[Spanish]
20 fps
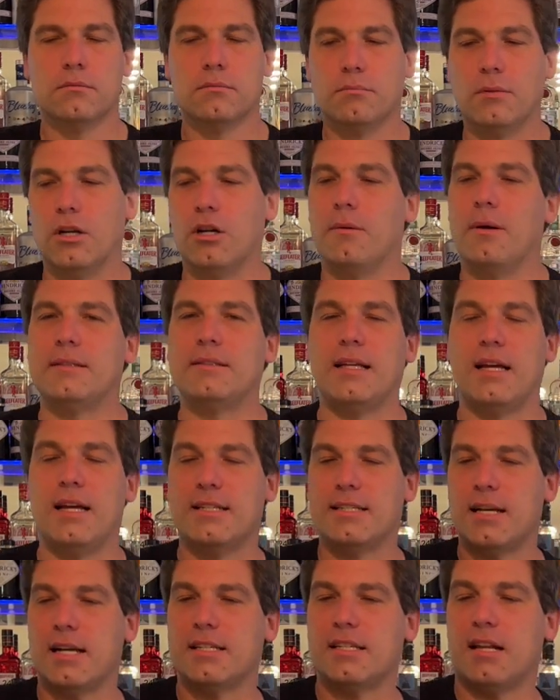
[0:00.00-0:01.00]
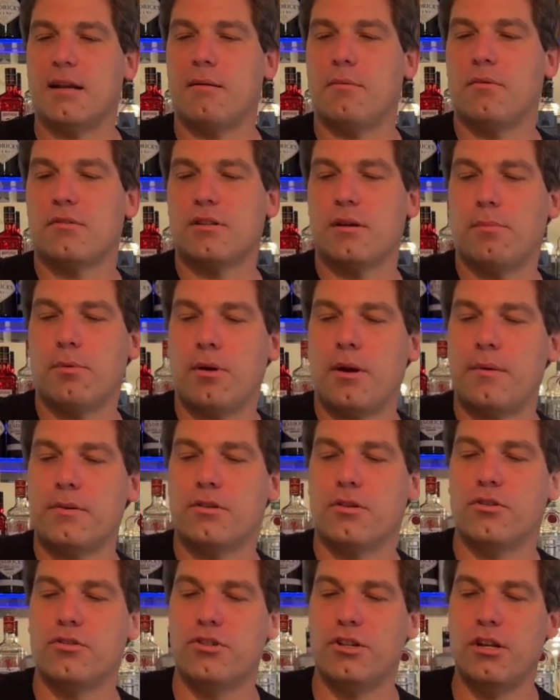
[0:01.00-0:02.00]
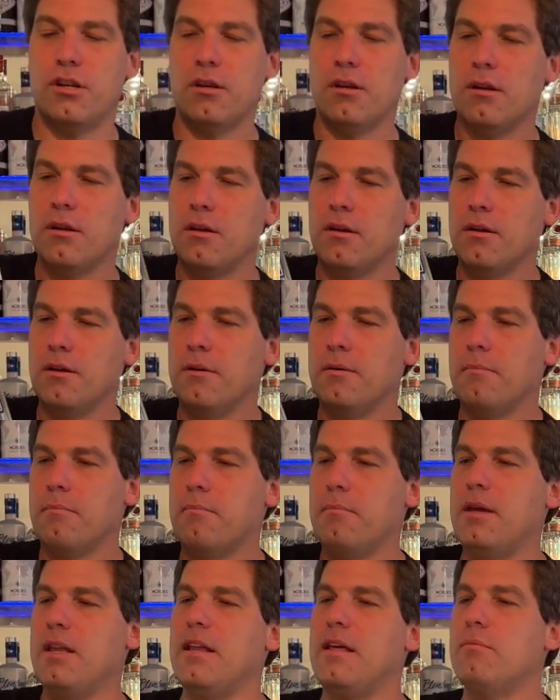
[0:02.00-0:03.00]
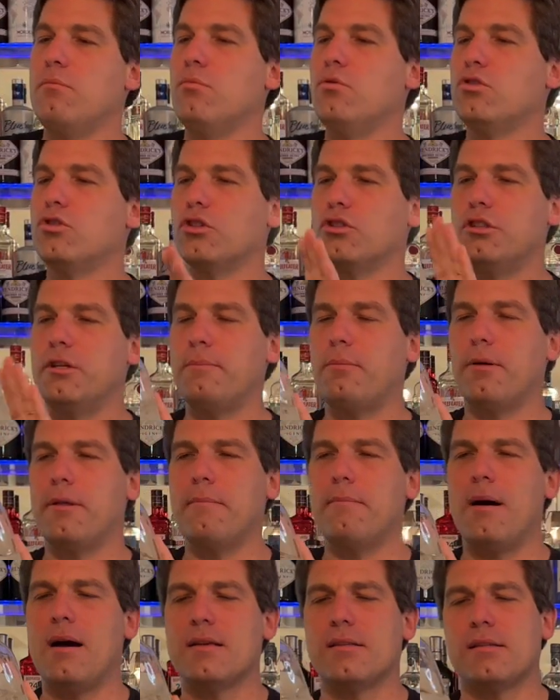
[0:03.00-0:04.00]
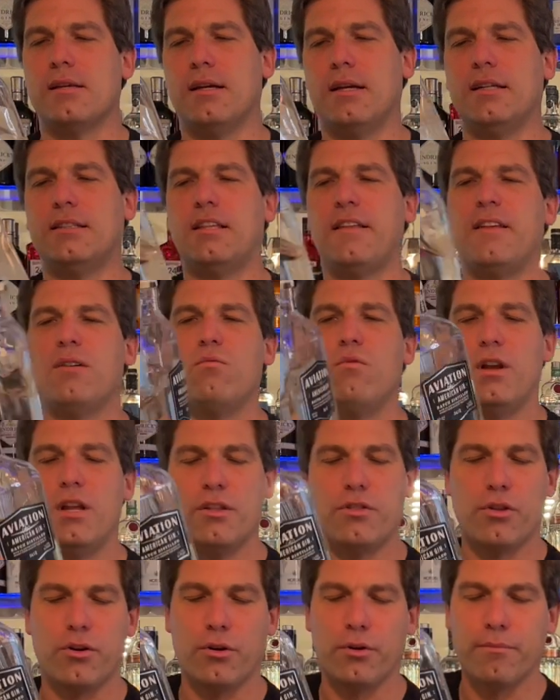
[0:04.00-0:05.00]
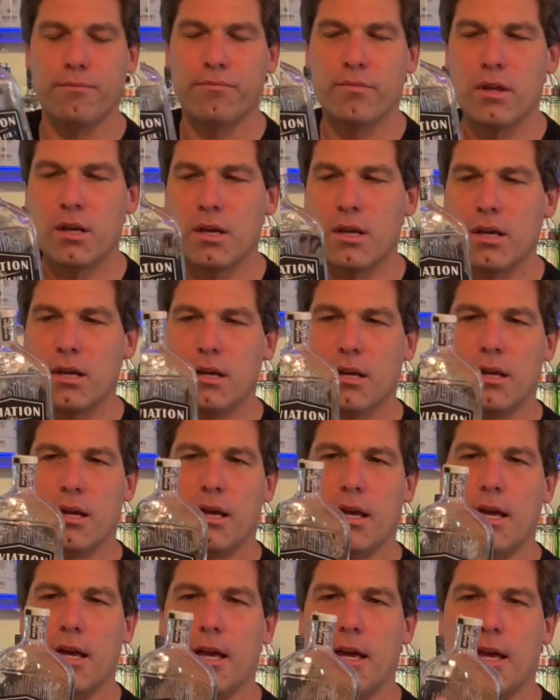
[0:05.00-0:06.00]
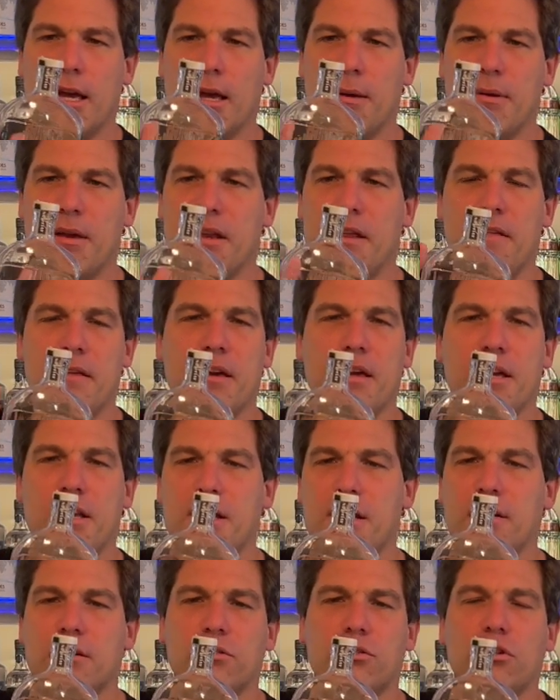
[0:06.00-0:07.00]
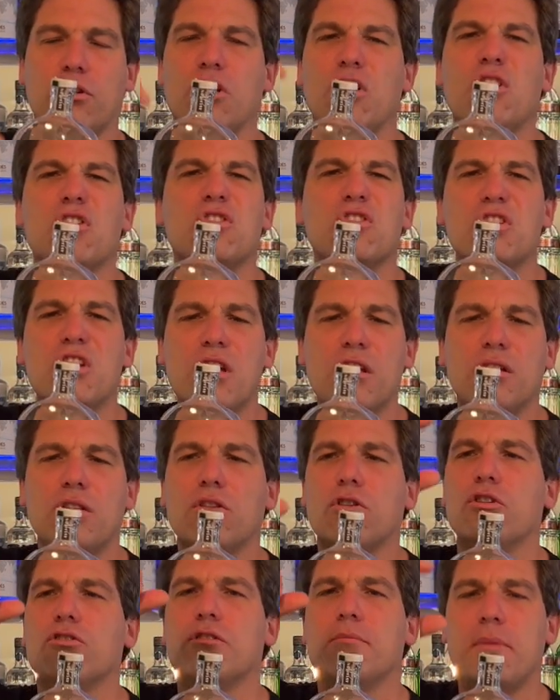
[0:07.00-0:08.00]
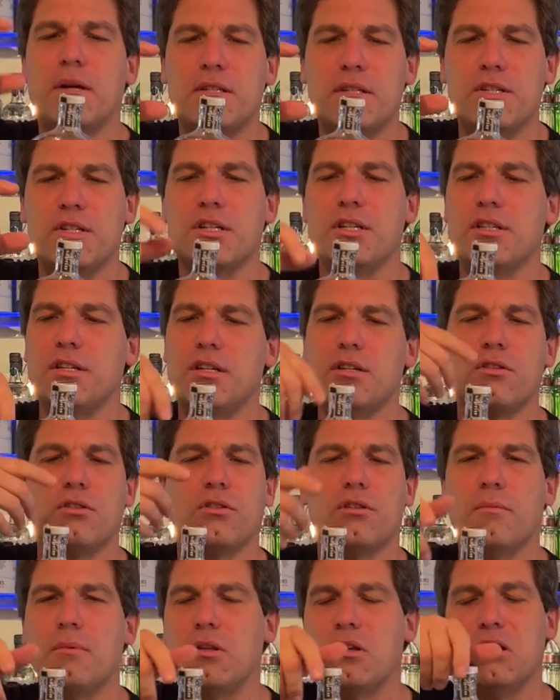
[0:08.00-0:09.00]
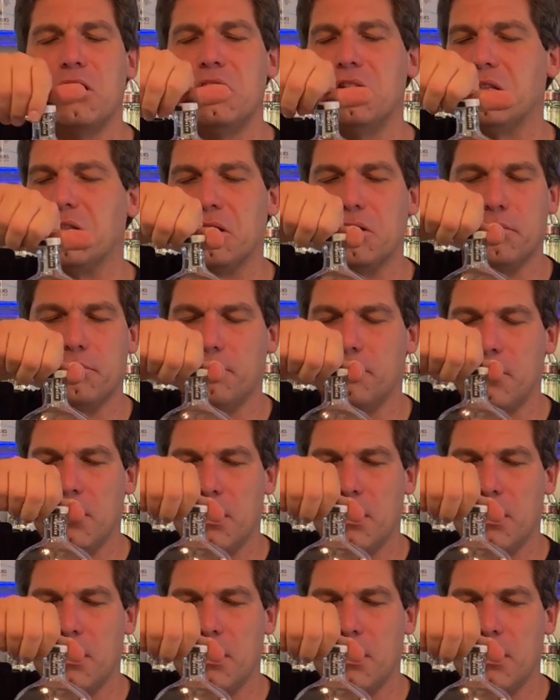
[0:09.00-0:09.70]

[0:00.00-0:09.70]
Bueno, basta de cháchara, vamos a probar Vision Gin. Viene en muchos tipos de envase, este es de un litro. Eh, viene de 500, de 200, base chiquitito, de medio litro.